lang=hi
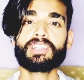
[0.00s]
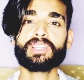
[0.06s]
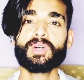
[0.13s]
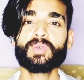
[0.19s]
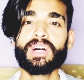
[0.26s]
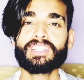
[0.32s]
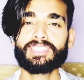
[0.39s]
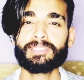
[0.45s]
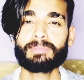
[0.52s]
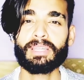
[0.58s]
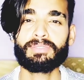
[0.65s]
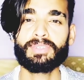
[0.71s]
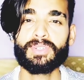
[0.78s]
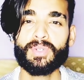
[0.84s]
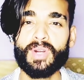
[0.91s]
करता हूँ आज की
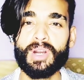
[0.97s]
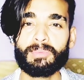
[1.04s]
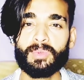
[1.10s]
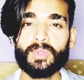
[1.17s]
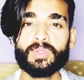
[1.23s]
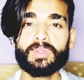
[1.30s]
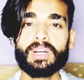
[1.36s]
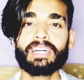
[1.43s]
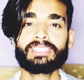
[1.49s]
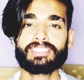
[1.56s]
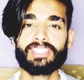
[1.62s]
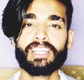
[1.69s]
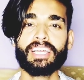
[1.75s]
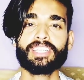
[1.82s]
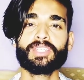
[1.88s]
मेरी वीडियो आपको
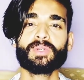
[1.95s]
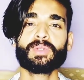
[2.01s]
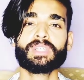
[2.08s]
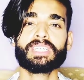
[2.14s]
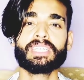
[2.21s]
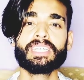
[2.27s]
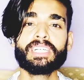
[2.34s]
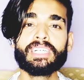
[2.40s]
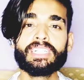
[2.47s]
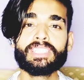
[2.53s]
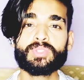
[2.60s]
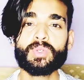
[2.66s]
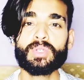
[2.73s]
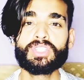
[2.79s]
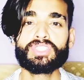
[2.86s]
अच्छी लगी होगी
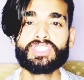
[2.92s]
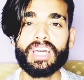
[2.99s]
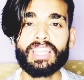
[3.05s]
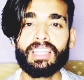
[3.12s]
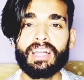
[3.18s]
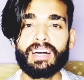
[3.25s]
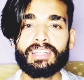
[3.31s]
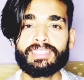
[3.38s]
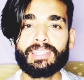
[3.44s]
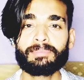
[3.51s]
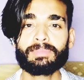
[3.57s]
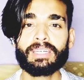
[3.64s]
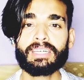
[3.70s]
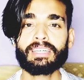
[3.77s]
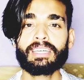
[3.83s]
तो इन
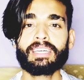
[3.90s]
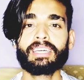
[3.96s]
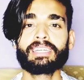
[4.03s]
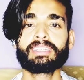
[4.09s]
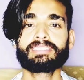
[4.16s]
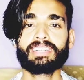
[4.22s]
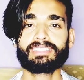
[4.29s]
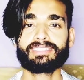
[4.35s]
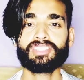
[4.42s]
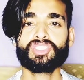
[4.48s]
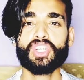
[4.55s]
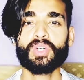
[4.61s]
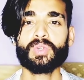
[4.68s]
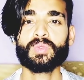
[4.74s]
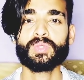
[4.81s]
तब तक इजाज़त
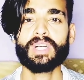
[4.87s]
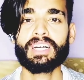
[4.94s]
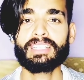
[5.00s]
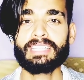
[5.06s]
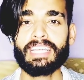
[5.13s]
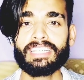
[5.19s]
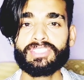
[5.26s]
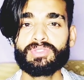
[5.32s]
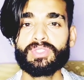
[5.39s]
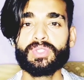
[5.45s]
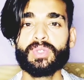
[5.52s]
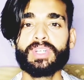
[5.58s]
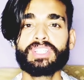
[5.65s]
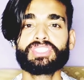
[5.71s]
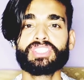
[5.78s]
चाहूँगा नेक्स्ट
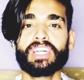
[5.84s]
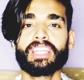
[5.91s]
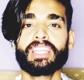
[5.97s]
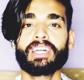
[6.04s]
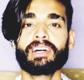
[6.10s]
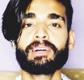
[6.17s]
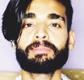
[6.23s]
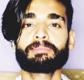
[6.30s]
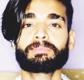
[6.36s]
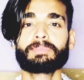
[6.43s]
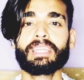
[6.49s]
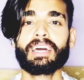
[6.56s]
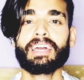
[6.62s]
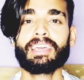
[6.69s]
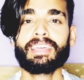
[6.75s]
वीडियो इन हम
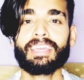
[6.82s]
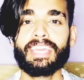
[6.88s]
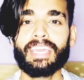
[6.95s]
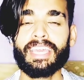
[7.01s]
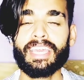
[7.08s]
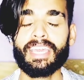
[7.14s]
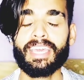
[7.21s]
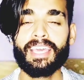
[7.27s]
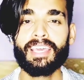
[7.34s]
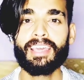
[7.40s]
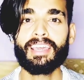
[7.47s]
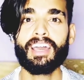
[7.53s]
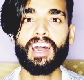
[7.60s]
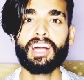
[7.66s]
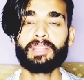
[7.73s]
बनाएँगे
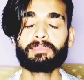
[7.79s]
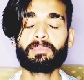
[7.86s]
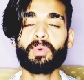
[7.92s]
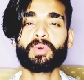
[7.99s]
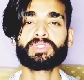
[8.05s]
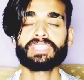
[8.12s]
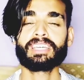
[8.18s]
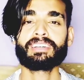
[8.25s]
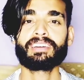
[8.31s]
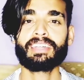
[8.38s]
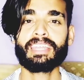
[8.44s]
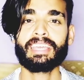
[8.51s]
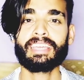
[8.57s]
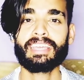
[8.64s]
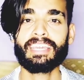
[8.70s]
अनबॉक्सिंग
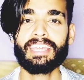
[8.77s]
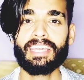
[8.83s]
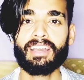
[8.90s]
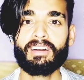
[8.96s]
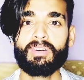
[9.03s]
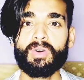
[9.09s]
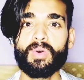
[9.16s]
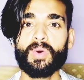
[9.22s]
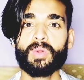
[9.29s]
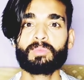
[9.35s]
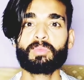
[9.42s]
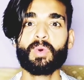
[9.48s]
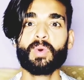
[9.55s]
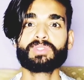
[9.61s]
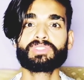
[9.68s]
करेंगे और
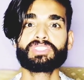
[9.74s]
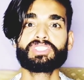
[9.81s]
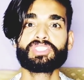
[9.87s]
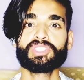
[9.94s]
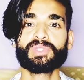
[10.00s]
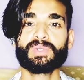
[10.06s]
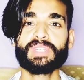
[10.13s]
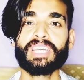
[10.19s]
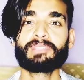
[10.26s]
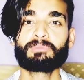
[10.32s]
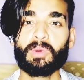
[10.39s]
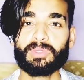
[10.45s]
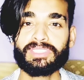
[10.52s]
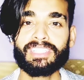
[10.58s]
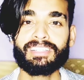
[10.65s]
बहुत सी चीज़ों की
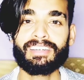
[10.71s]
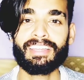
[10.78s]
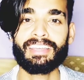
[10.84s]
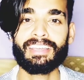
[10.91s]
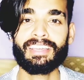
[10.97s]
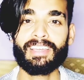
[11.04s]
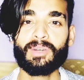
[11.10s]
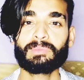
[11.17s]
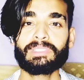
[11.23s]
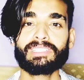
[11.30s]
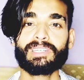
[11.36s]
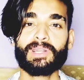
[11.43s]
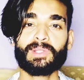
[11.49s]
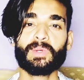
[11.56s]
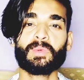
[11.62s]
अनबॉक्सिंग करेंगे उम्मीद
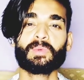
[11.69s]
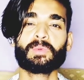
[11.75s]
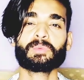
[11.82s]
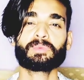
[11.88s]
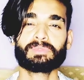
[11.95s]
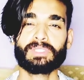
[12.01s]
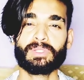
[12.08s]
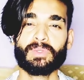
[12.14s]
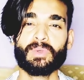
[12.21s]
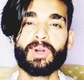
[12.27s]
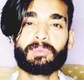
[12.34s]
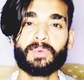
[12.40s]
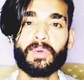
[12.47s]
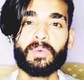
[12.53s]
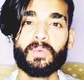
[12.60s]
करता हूँ वीडियो
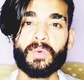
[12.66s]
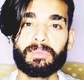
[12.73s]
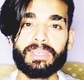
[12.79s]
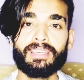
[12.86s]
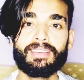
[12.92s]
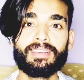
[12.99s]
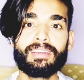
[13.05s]
आपको वो भी